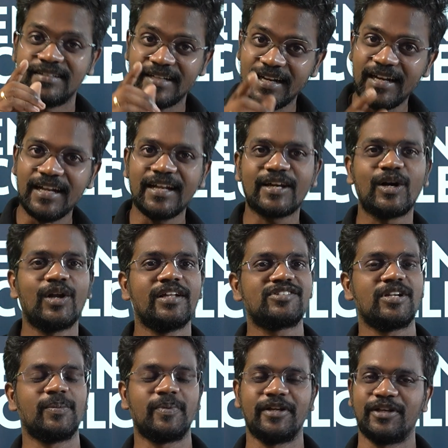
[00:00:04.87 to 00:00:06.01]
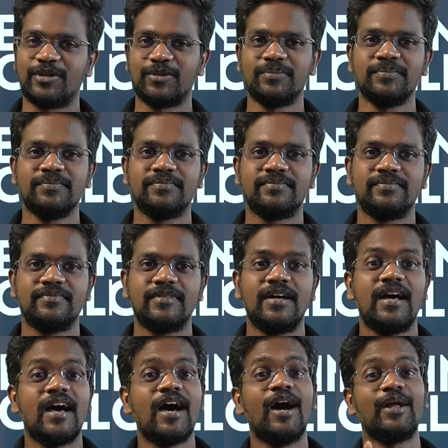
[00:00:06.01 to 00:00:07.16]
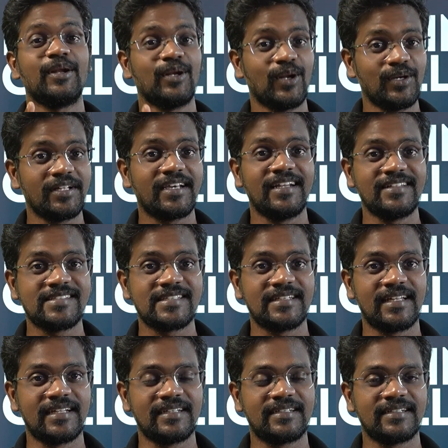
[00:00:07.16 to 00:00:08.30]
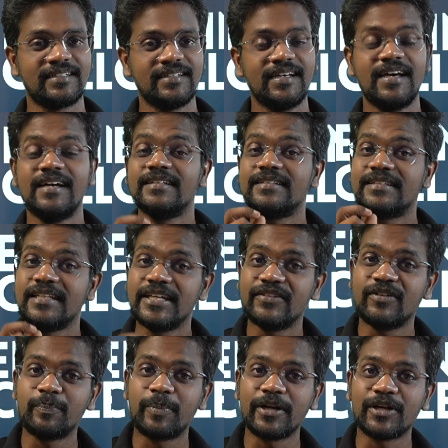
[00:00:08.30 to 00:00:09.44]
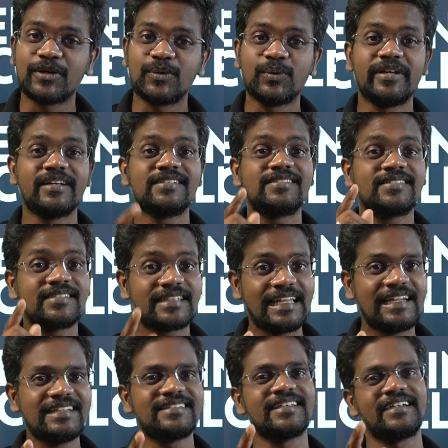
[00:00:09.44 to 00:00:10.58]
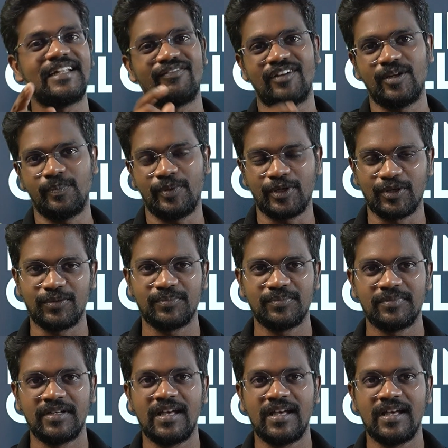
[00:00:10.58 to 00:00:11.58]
நல்ல காலேஜில் படிக்கணும் அரோனாட்டிக்கல் இன்ஜினியரிங்க்கு தேவைப்படக்கூடிய ஸ்கில்ஸை டெவலப் பண்ணணும்